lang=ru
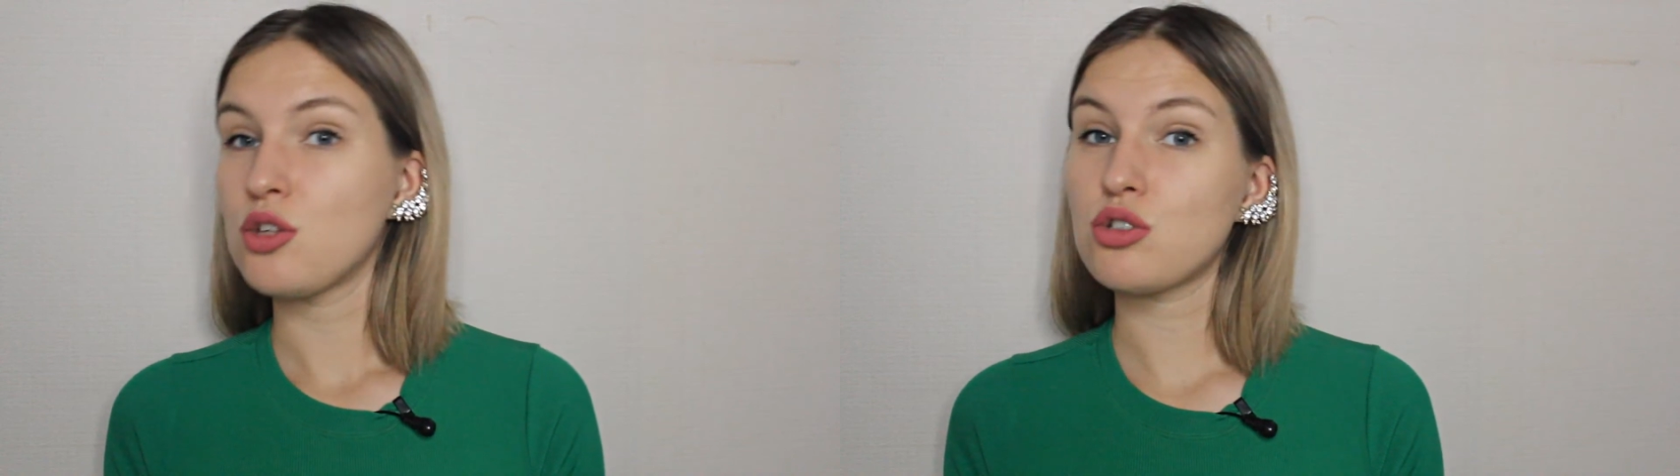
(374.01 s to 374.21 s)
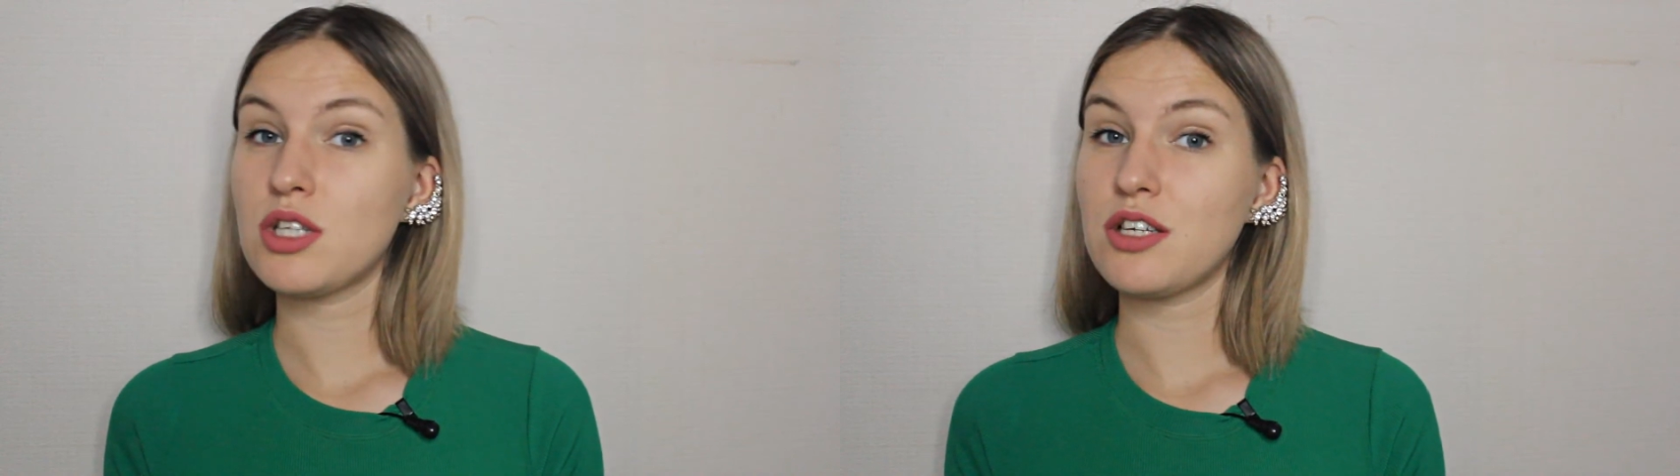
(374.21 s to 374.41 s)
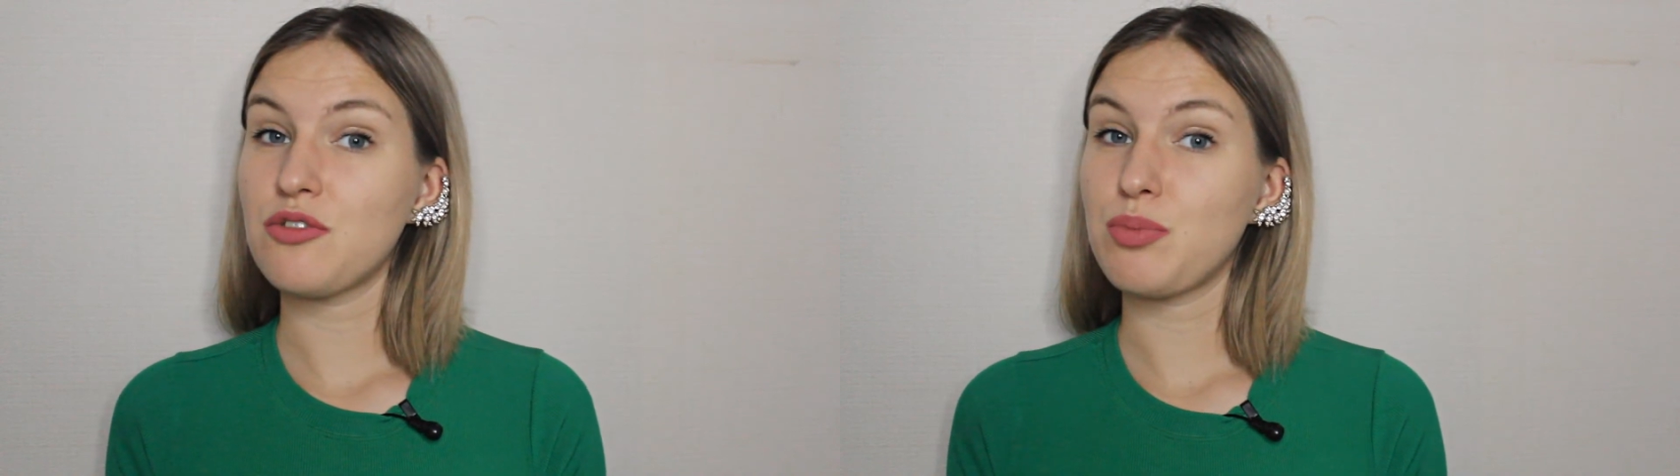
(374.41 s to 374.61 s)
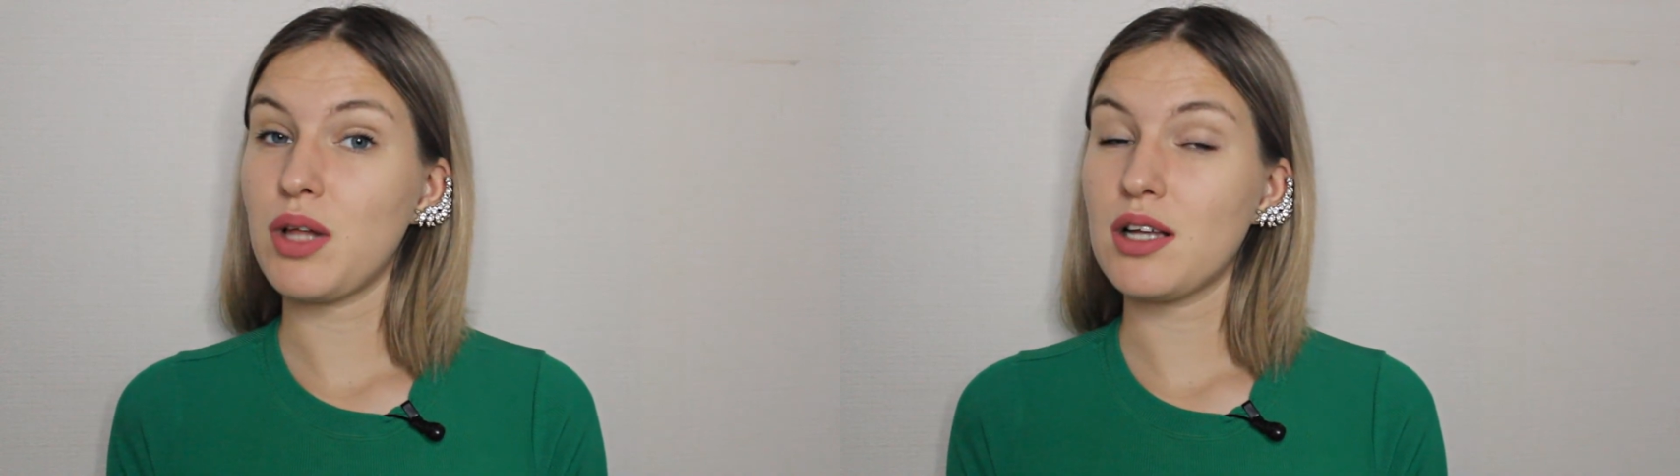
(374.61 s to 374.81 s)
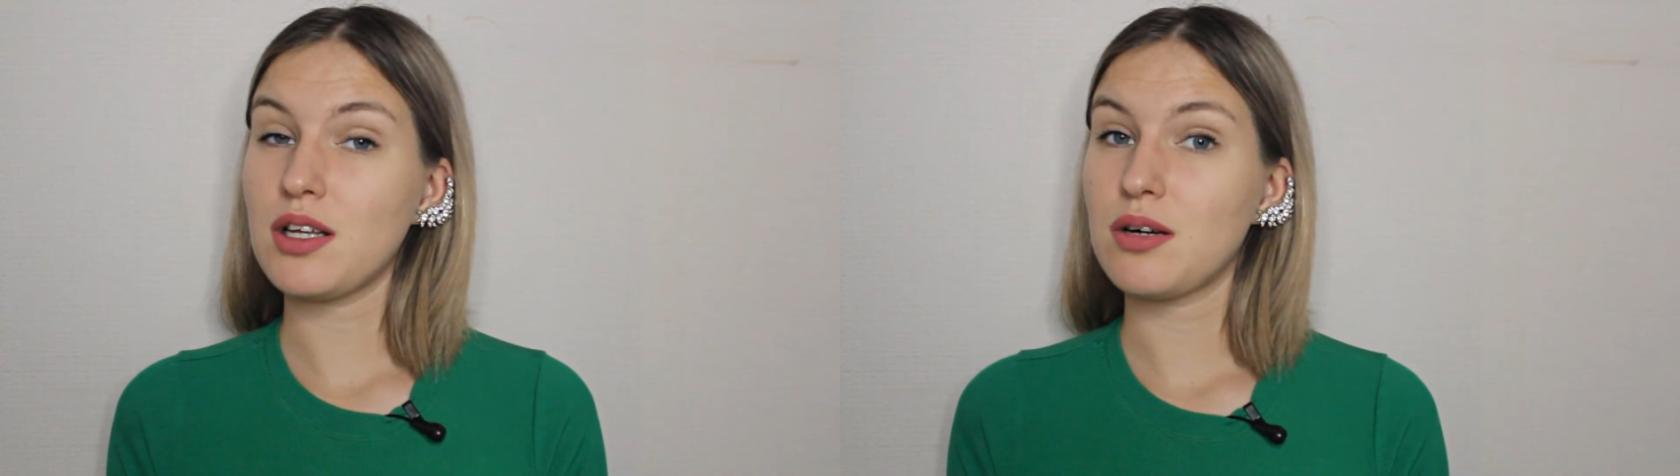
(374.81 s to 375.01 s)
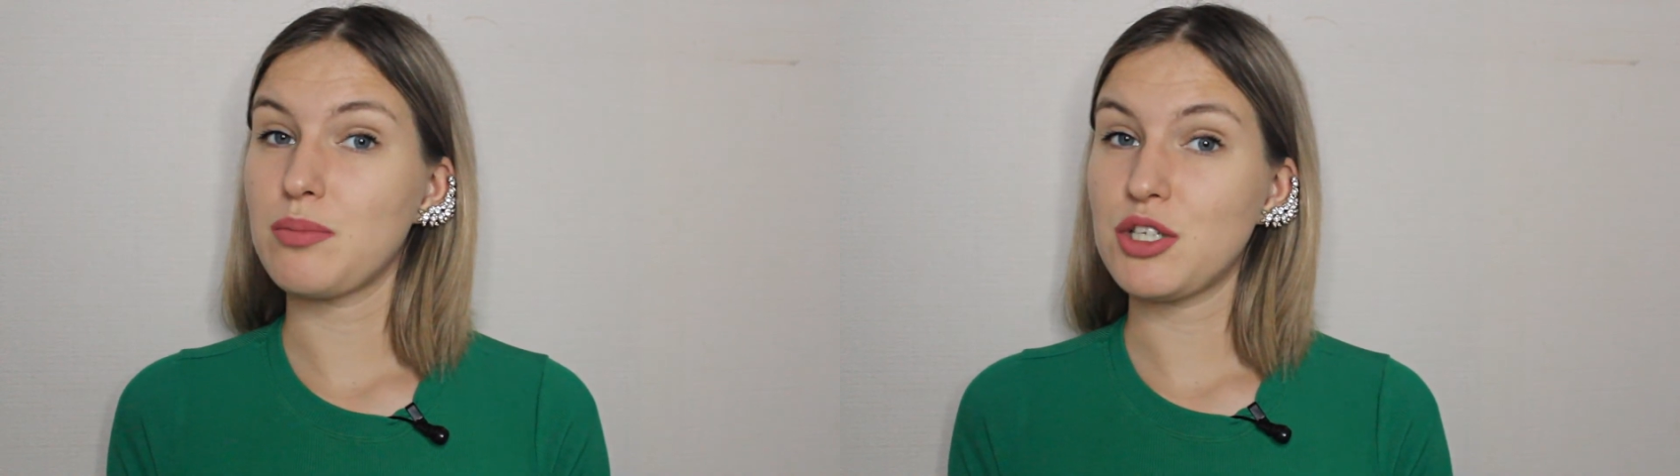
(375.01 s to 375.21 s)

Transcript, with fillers: Ну, кстати, в планах,